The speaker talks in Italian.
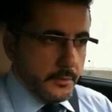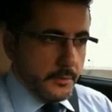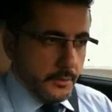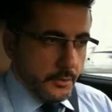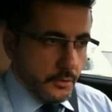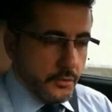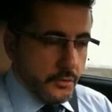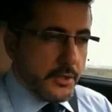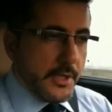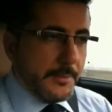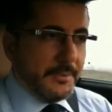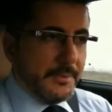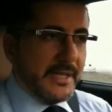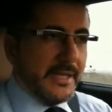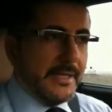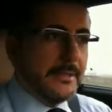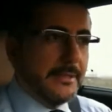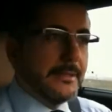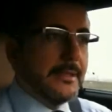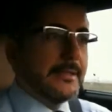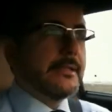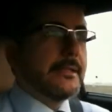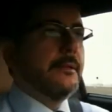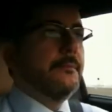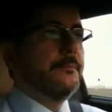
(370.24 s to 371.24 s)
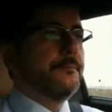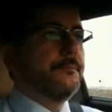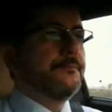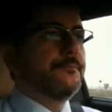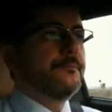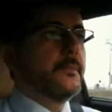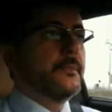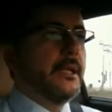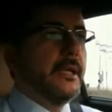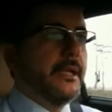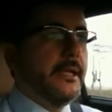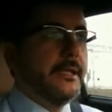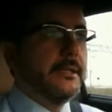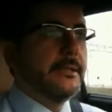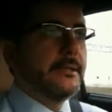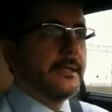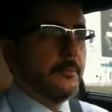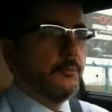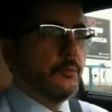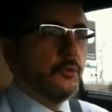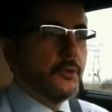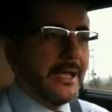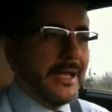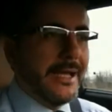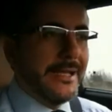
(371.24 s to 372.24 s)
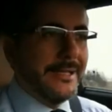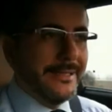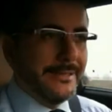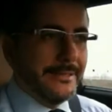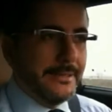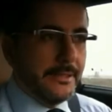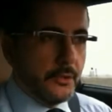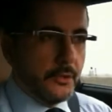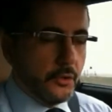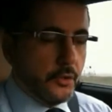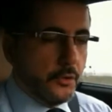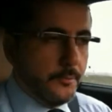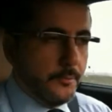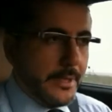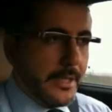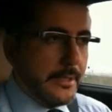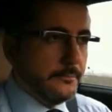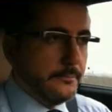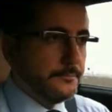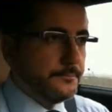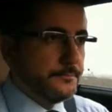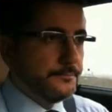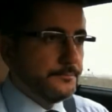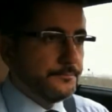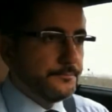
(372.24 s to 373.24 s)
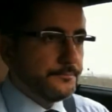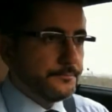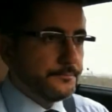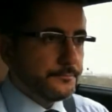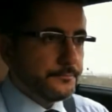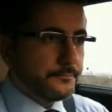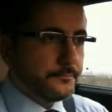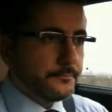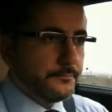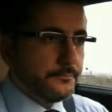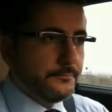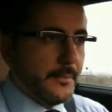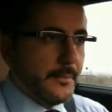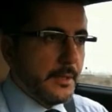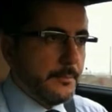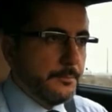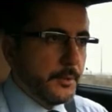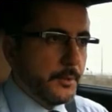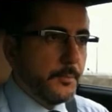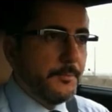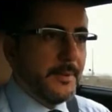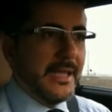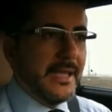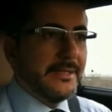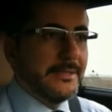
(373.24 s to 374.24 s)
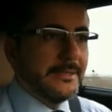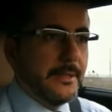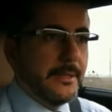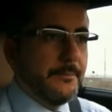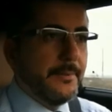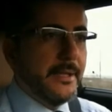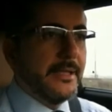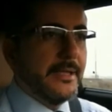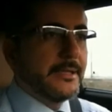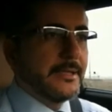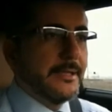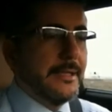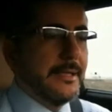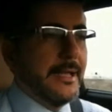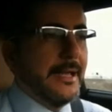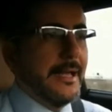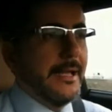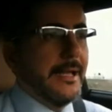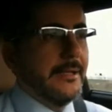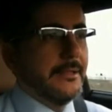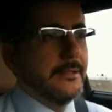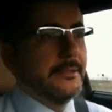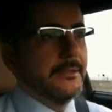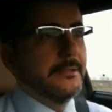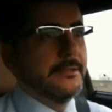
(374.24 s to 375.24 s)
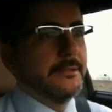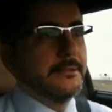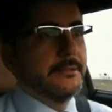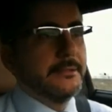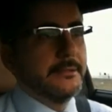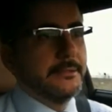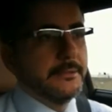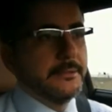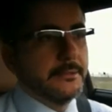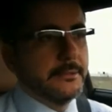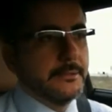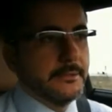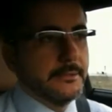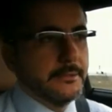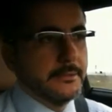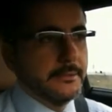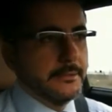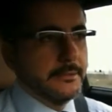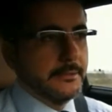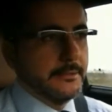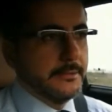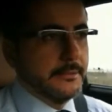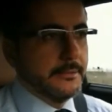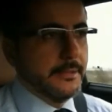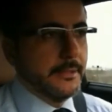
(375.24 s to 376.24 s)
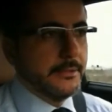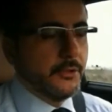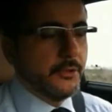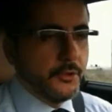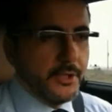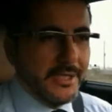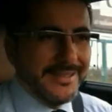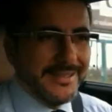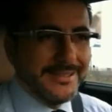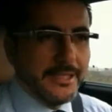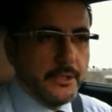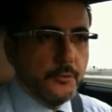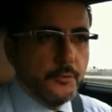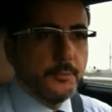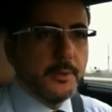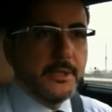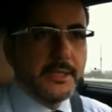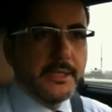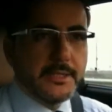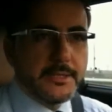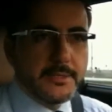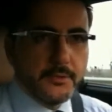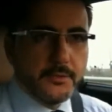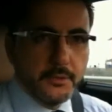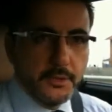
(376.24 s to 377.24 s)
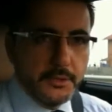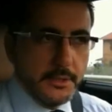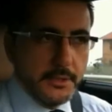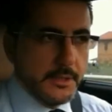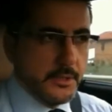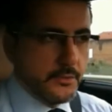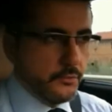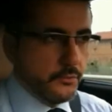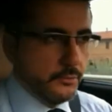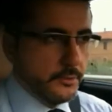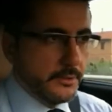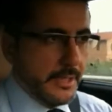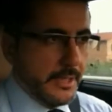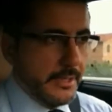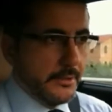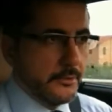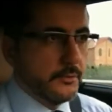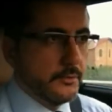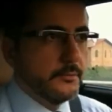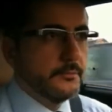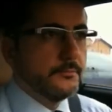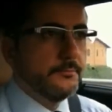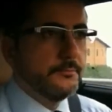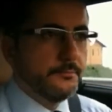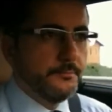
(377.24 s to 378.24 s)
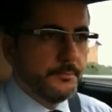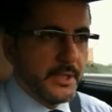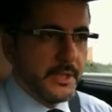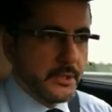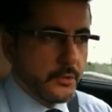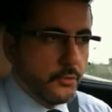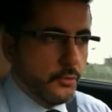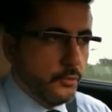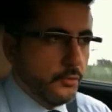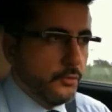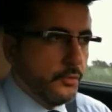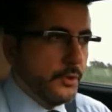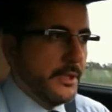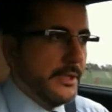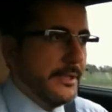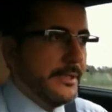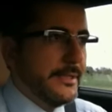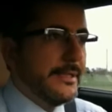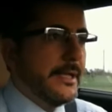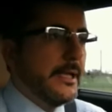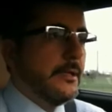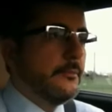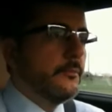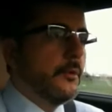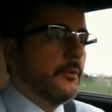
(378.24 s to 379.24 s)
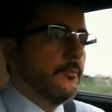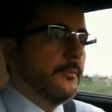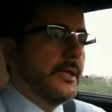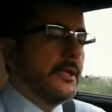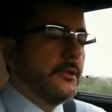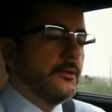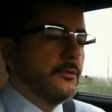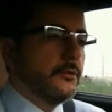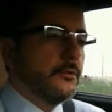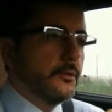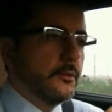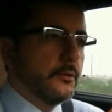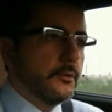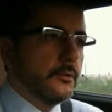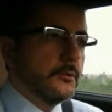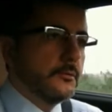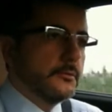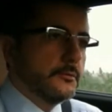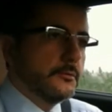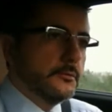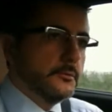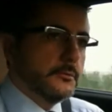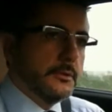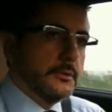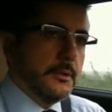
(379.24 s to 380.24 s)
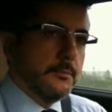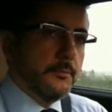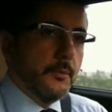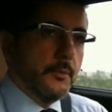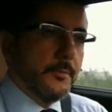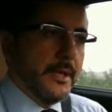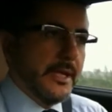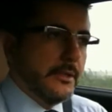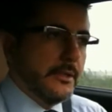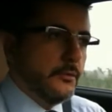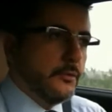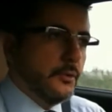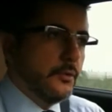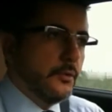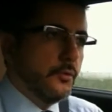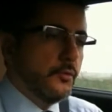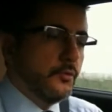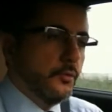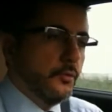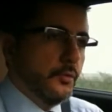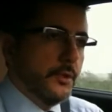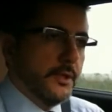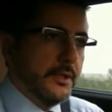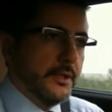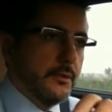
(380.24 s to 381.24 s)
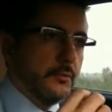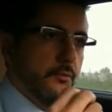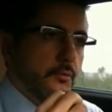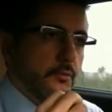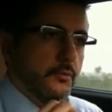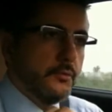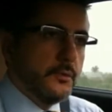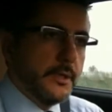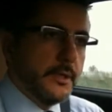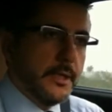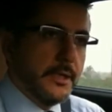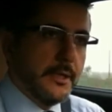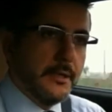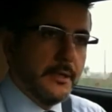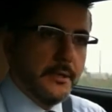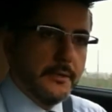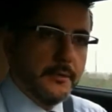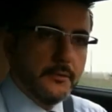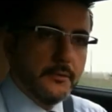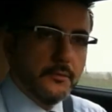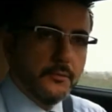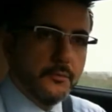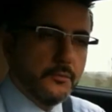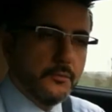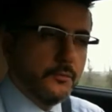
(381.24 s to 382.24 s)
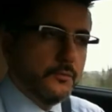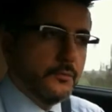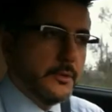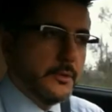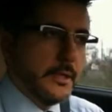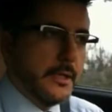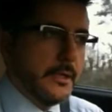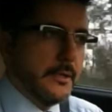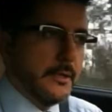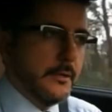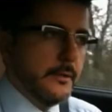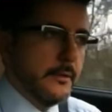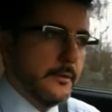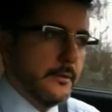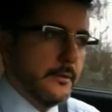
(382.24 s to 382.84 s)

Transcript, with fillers: Chiusa parentesi, il Tribunale di Roma propende per la, eh, la teoria delle obbligazioni di risultato, per cui nel momento, nel momento in cui un, un,